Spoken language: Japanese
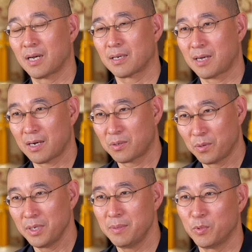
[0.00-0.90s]
だからかっ
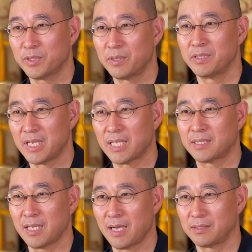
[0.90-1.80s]
こいいモデルに
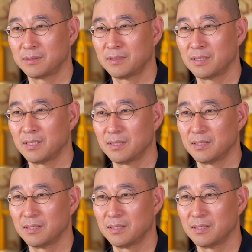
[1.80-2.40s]
なってやるって。